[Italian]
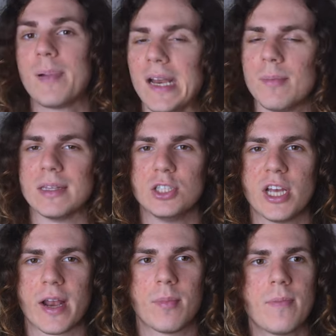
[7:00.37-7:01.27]
prima di
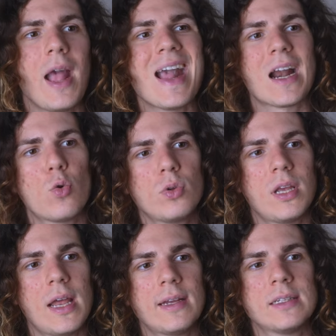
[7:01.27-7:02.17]
Germi era
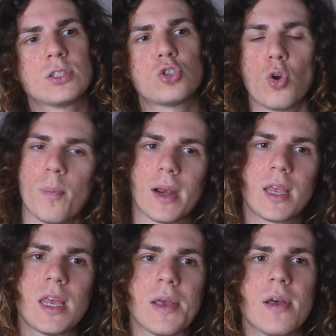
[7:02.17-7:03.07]
utile solo per
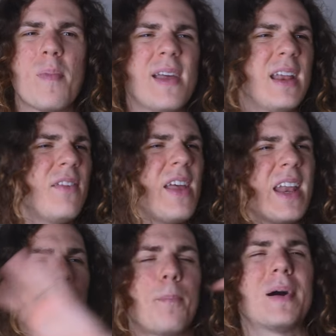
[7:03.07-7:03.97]
chi? Per i
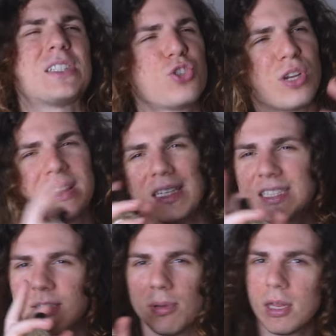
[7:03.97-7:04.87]
veri
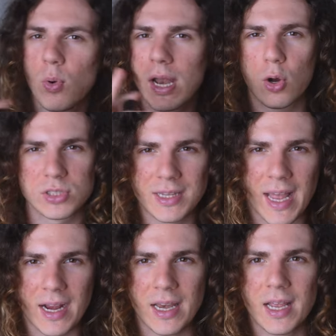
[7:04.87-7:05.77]
appassionatissimi di quelle cose
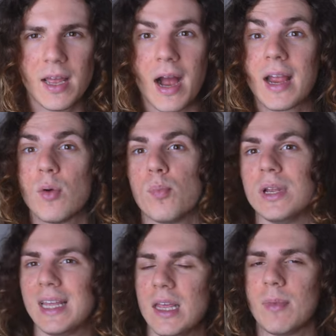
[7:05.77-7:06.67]
tecniche, anche un po'
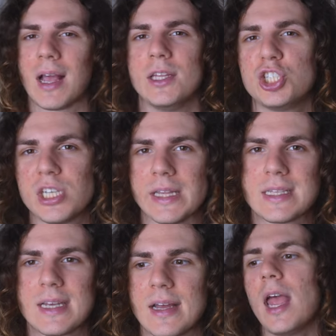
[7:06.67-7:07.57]
di chimica, di
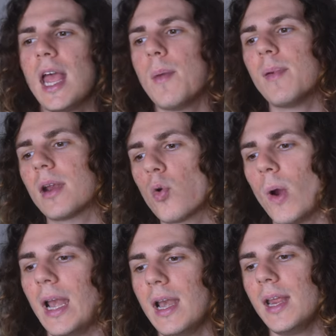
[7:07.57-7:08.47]
scienza, e per
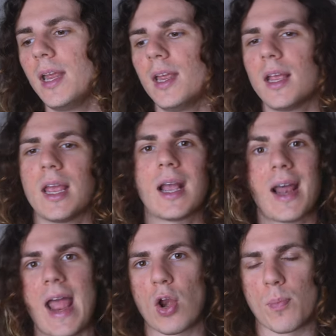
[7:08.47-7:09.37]
quelli che
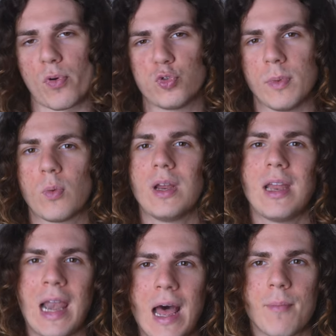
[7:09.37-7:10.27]
creano i profumi, quindi
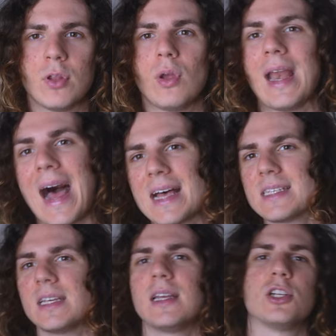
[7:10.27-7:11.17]
nell'ambito, i
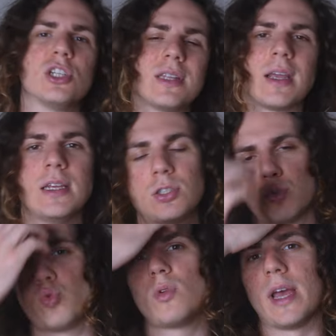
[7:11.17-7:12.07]
nasi, la gente che li
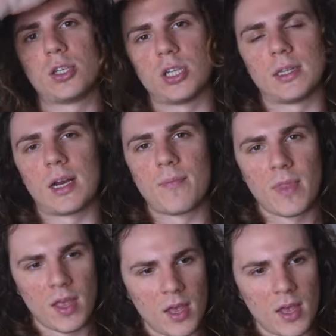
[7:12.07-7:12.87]
studia, eccetera.